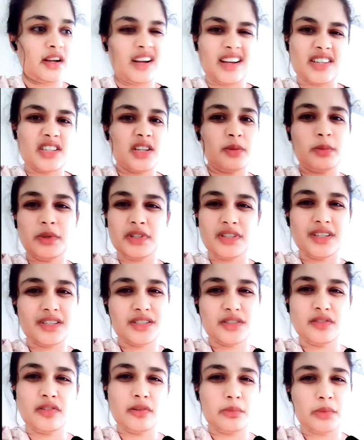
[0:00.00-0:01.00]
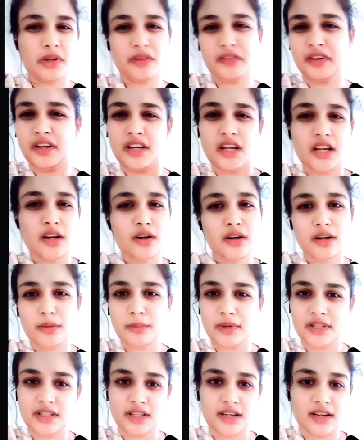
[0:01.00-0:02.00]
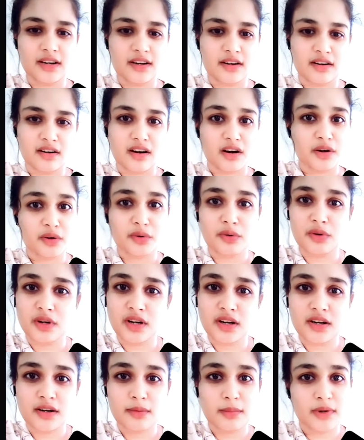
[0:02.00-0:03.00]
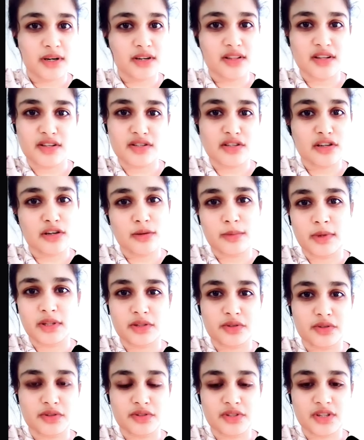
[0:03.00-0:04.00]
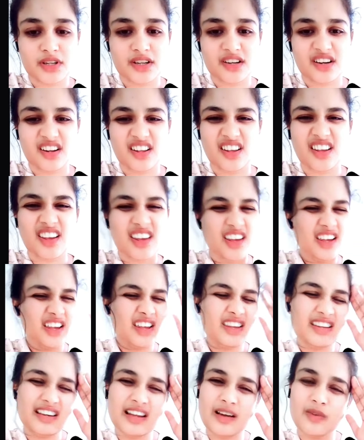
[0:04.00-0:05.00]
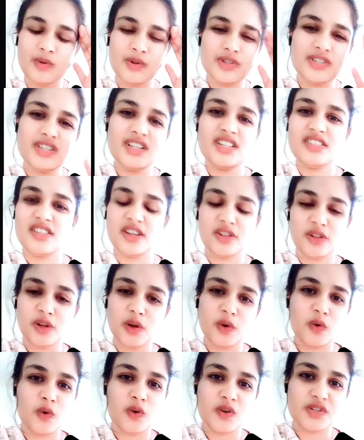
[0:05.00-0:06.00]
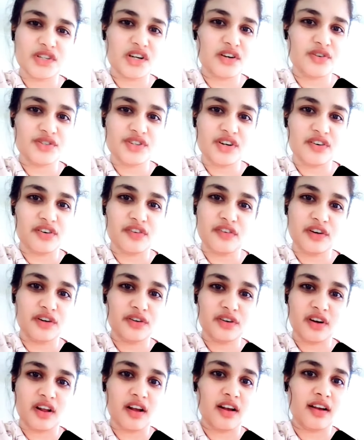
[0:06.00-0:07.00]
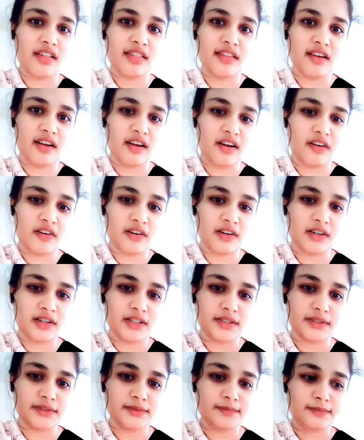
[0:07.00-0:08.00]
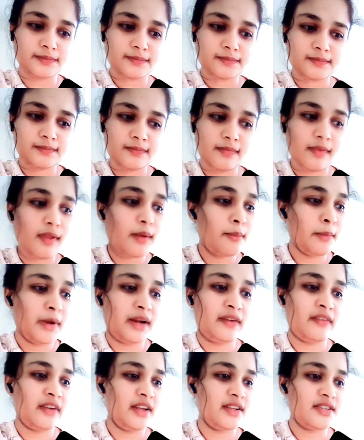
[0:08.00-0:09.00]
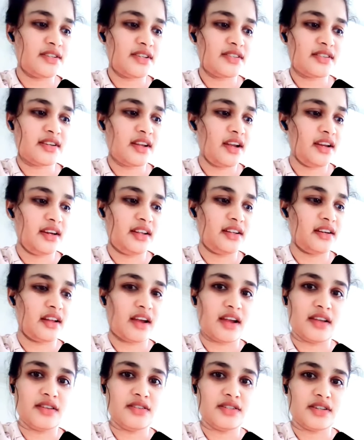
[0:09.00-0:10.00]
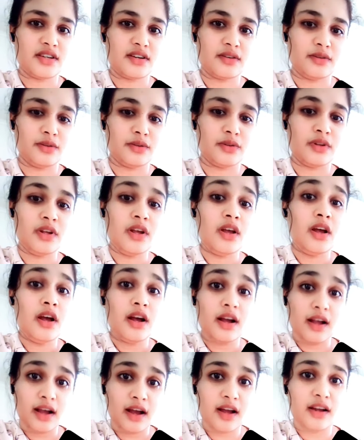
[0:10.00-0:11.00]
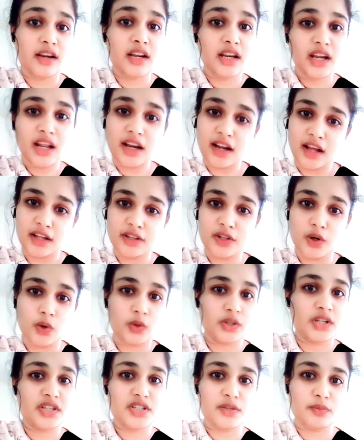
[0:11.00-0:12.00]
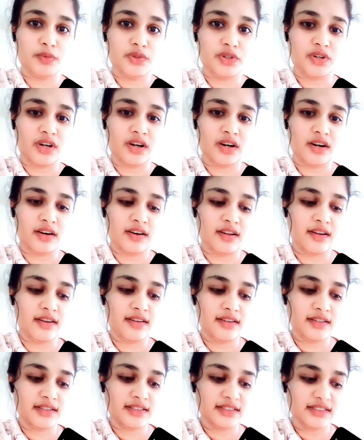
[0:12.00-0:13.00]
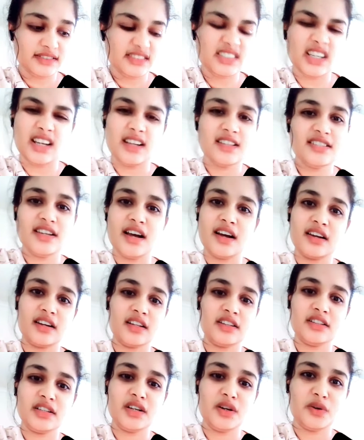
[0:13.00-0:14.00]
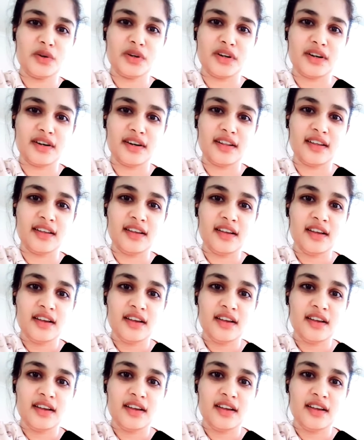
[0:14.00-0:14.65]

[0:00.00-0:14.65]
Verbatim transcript: కష్టమో నష్టం మనం ఇండియాలోనే బతకాలని అడుక్కున్నాను మన దేశంలో బతకొచ్చు కానీ ఇలా వచ్చి చేతిలో కుక్క చావు చావడం అంటే నాకు అర్థం కావట్లేదు మనం ఏం చేసినా ఆయనకి న్యాయం జరగదు కానీ నేనైతే ఒకటే చెప్తున్నానన్న చాలా జాగ్రత్తగా ఉండండి